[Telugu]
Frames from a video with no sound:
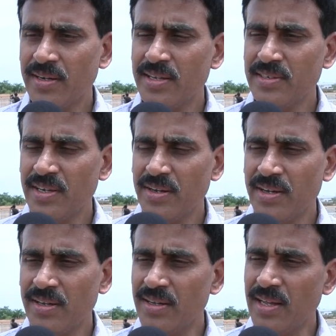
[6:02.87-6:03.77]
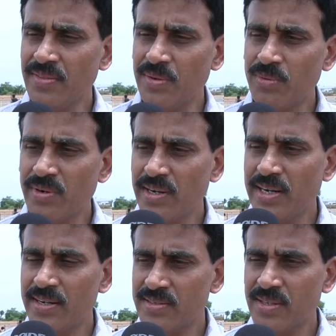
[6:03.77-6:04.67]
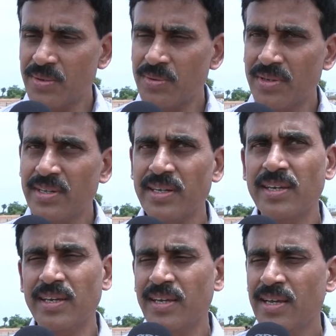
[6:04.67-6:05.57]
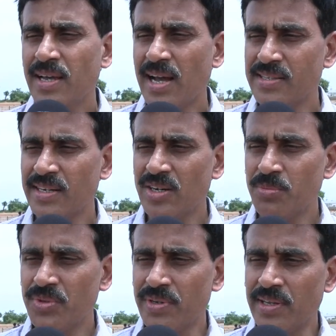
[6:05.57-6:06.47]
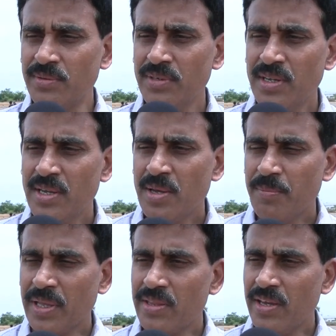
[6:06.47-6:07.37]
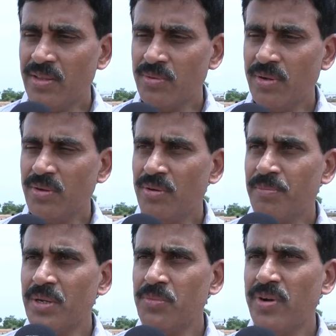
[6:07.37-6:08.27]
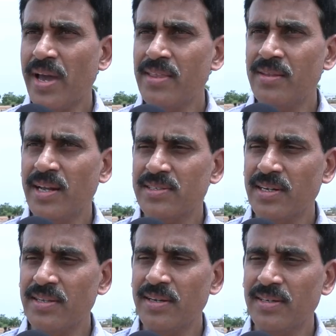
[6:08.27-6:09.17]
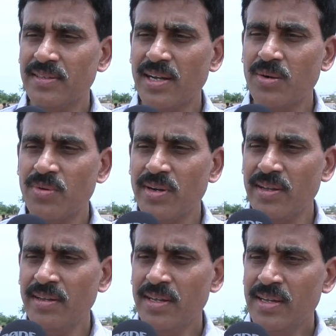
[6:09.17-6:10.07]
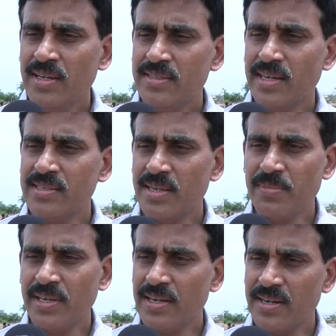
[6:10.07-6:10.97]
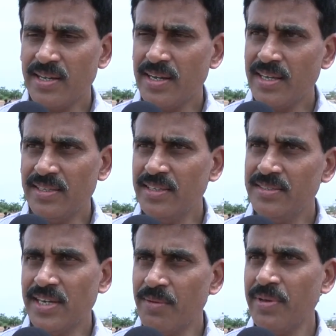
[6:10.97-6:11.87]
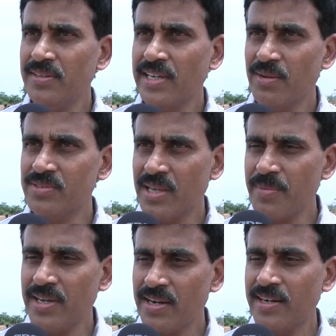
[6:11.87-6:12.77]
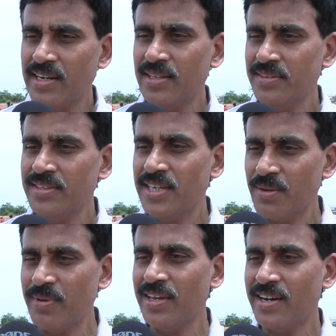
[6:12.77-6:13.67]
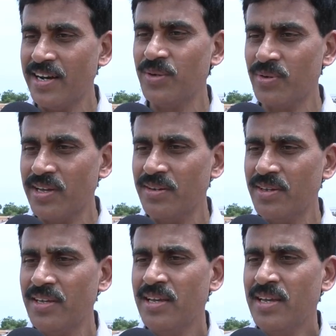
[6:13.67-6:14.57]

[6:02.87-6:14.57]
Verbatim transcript: రాజకీయ అందరూ కూడా లీడర్స్ అందరూ కూడా దీనికి ఆధారు కాబోతున్నారు పెద్ద ఎత్తులో మినిమం ఐదు లక్షల దాకా తగ్గకుండా జన సమీకరణ అనేది జనమే జన సమీకరణ కాదు ఇది జనమే రెడీగా ఉన్నారు ఈ